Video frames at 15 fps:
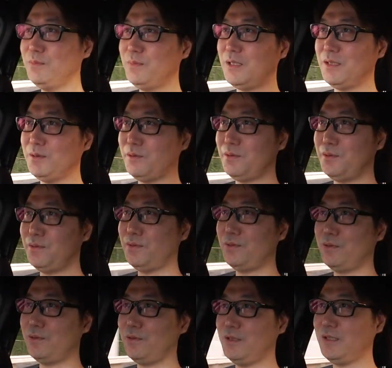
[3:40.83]
まああ
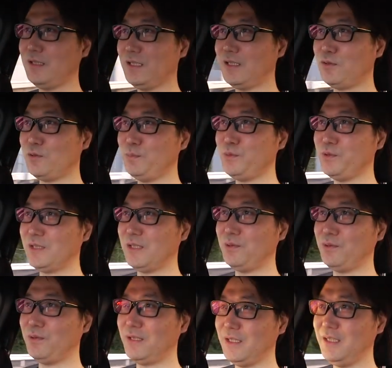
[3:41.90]
のえー、コンピューター
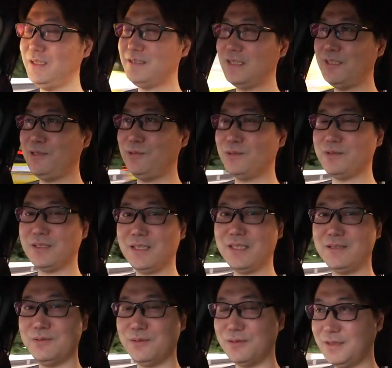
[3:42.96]
の方がね再起動さ
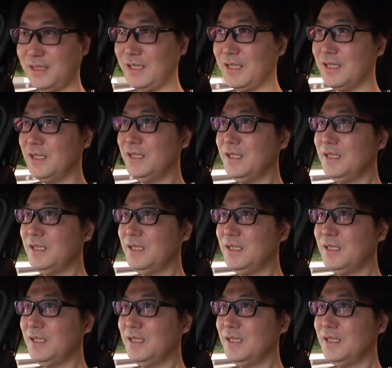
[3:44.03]
れるので、